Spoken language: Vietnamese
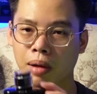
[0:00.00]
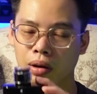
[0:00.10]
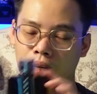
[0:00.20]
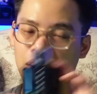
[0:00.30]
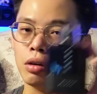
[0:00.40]
các bạn
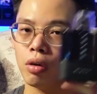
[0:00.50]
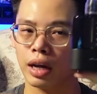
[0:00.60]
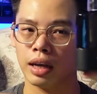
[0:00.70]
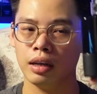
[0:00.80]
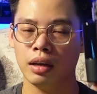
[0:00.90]
có thể thử con
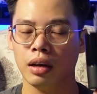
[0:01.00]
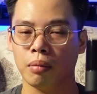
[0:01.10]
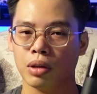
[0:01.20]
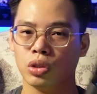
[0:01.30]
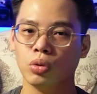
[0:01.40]
này
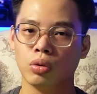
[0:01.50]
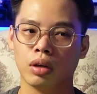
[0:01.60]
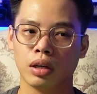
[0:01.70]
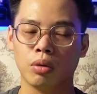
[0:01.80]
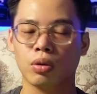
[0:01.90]
mặc dù
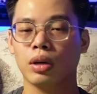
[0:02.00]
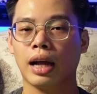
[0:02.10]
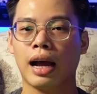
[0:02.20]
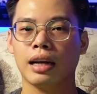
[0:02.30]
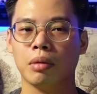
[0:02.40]
ờ, đậu tôn
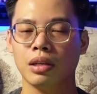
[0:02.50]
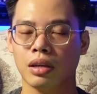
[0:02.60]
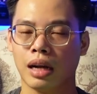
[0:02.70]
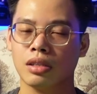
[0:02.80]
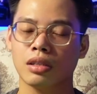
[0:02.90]
ca thì bây
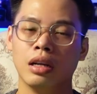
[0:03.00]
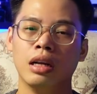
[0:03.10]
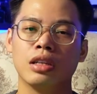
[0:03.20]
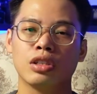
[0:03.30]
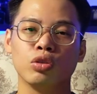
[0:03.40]
giờ đã
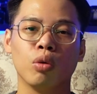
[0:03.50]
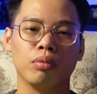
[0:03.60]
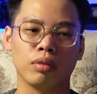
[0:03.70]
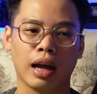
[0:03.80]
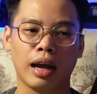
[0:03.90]
sử dụng
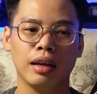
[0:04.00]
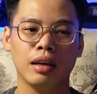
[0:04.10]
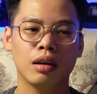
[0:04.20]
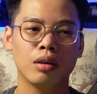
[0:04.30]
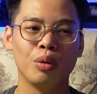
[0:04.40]
cái
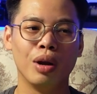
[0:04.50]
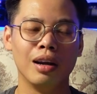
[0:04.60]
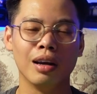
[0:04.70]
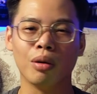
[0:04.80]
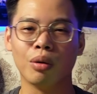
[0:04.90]
ờ, nguyên
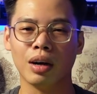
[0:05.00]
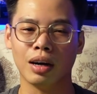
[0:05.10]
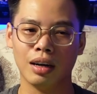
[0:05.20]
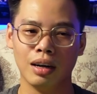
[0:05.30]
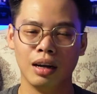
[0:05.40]
liệu
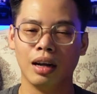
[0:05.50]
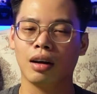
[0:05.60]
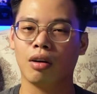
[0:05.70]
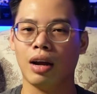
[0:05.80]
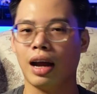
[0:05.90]
ờ,
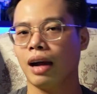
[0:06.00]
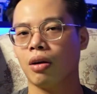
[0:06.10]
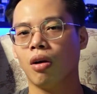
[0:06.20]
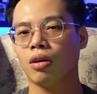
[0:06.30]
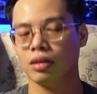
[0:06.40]
gọi là
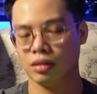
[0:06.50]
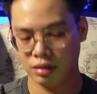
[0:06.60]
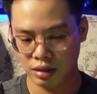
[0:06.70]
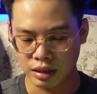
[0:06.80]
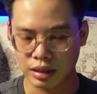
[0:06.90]
accord
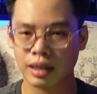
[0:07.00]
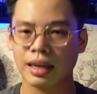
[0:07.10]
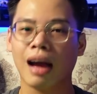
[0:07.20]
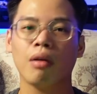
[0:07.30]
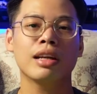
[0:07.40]
nhân
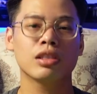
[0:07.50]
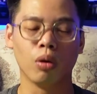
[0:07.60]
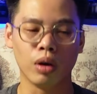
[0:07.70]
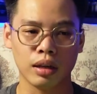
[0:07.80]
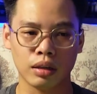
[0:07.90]
tạo hết rồi